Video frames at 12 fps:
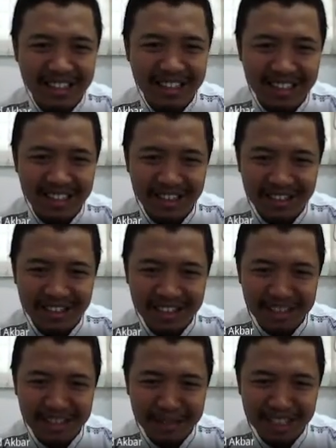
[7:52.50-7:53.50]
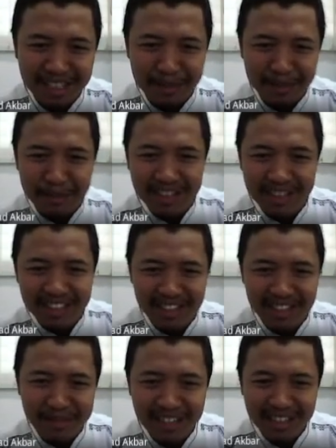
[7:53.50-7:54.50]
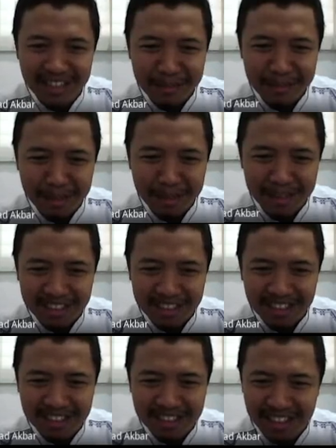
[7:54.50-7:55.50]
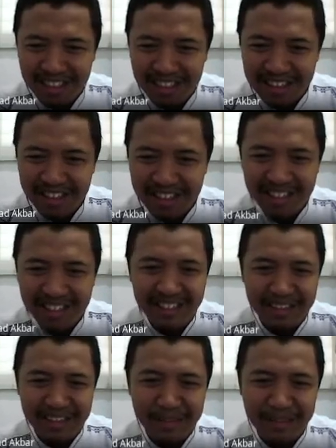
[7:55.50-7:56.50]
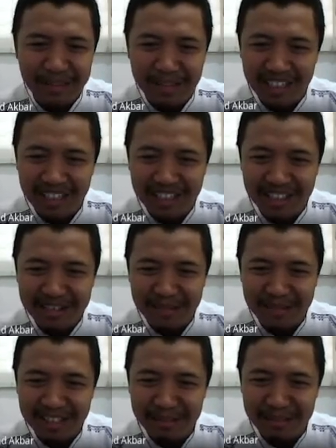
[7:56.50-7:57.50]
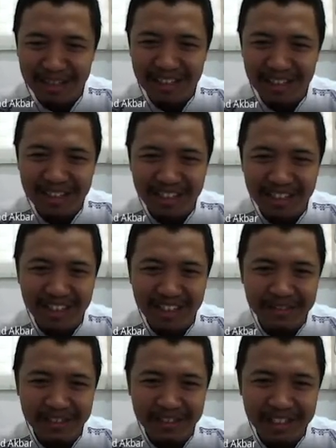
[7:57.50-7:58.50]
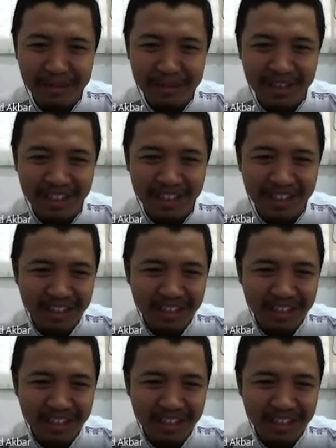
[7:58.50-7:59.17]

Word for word: Terus kenapa disebut max term? Karena dia merepresentasikan term yang paling maksimal dari fungsi boolean.